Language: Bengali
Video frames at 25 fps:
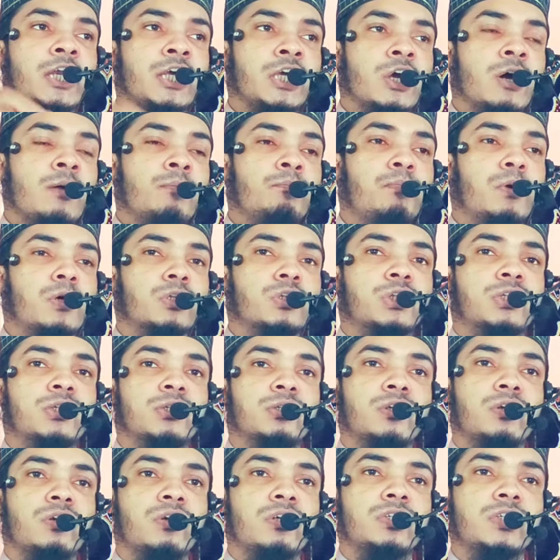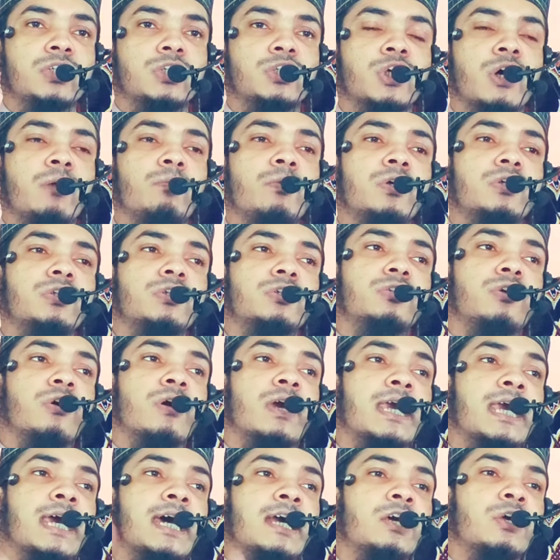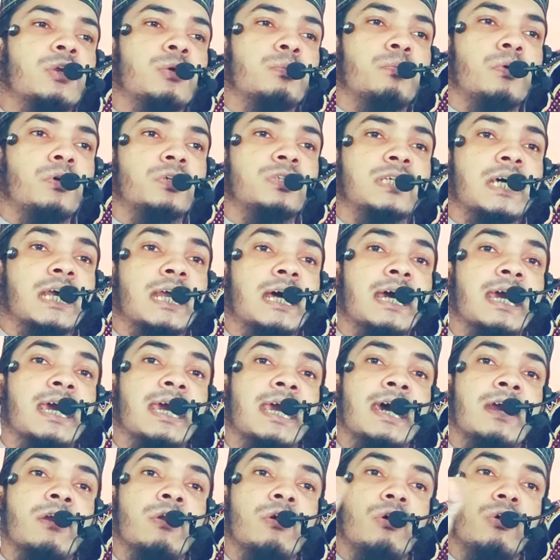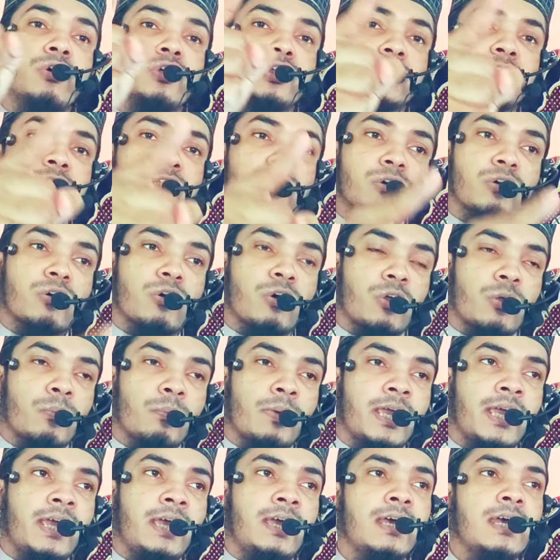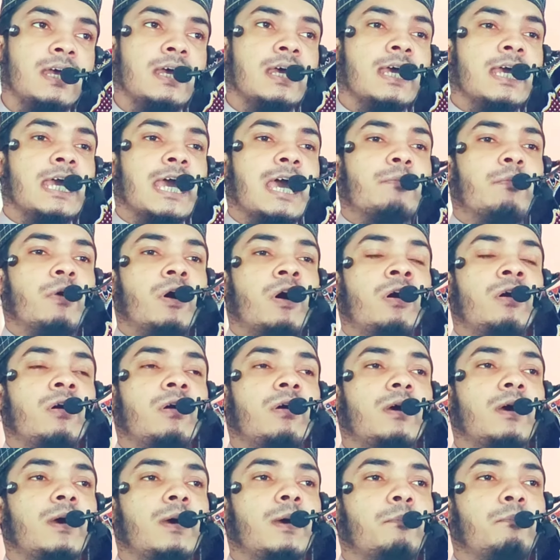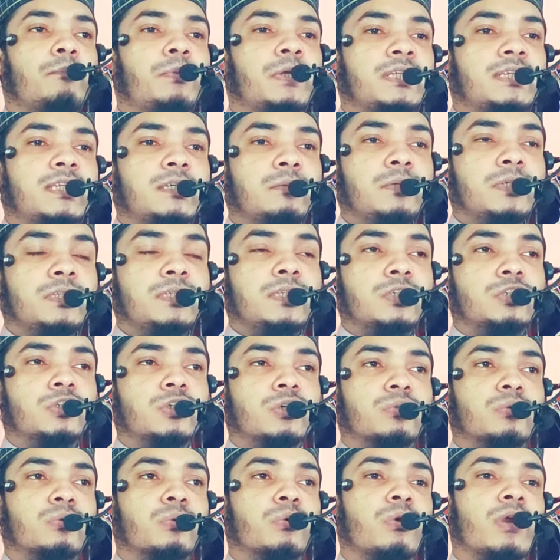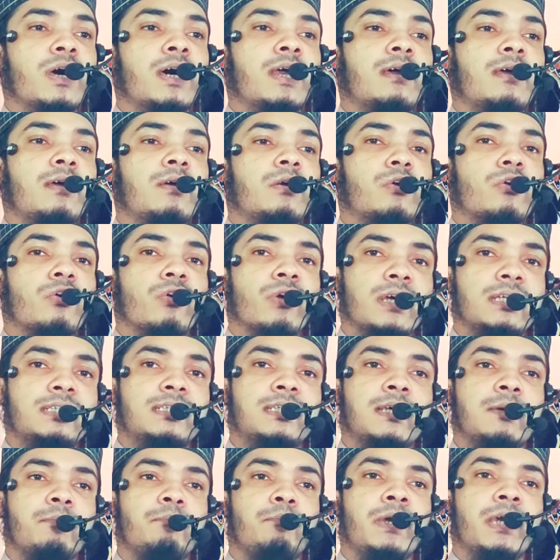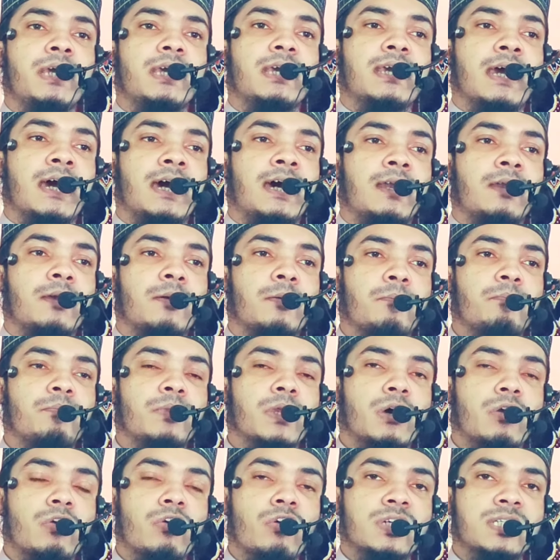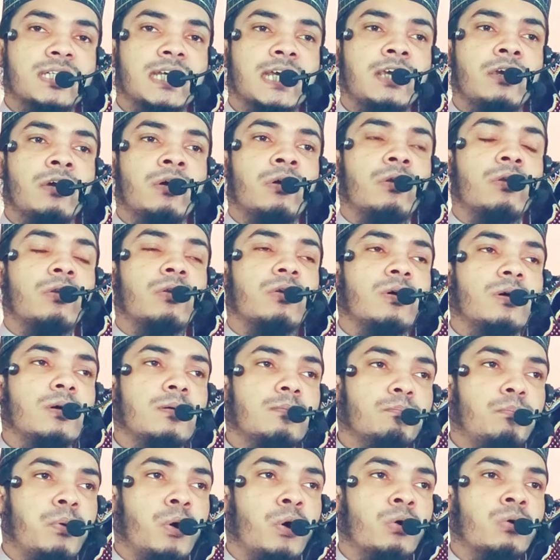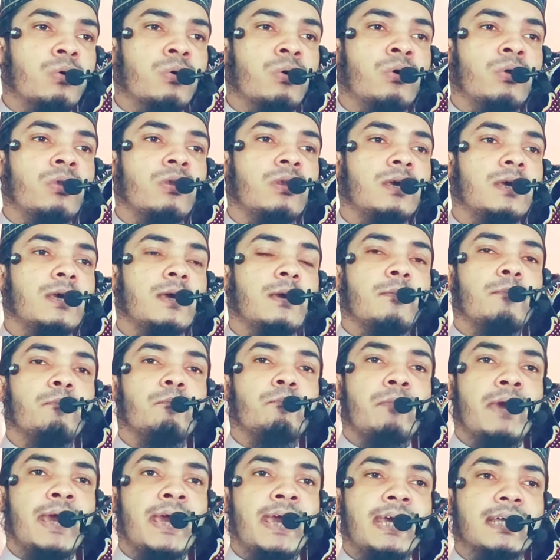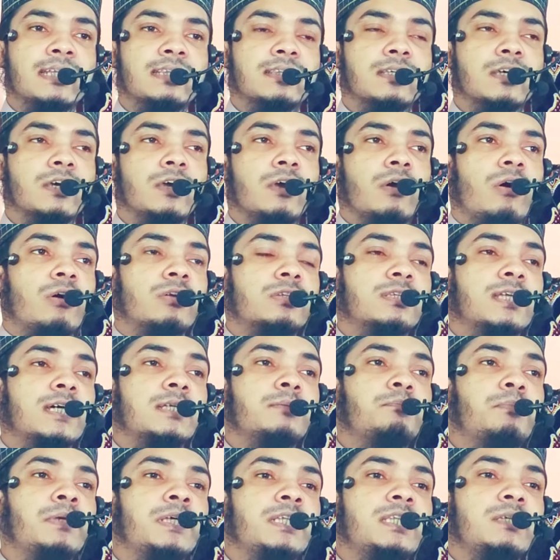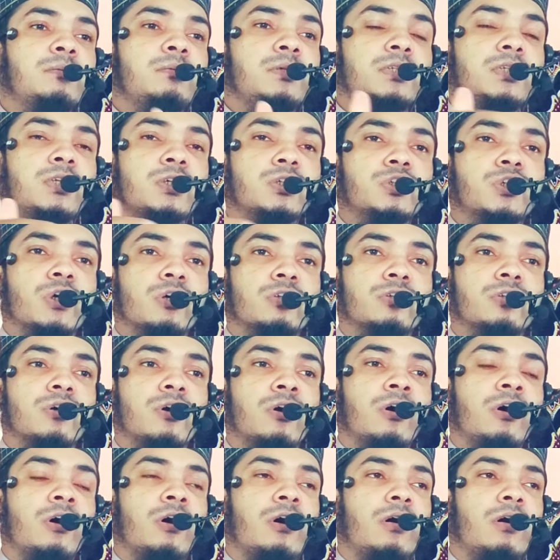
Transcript: নিয়ম পদ্ধতি রয়েছে সমস্ত জ্ঞানের উপর যারা জ্ঞান অর্জিত করবে এবং পৃথিবীতে যতগুলো রয়েছে বিজ্ঞান রসায়ন ভূগোল ম্যাথ অর্থাৎ পৃথিবীতে যত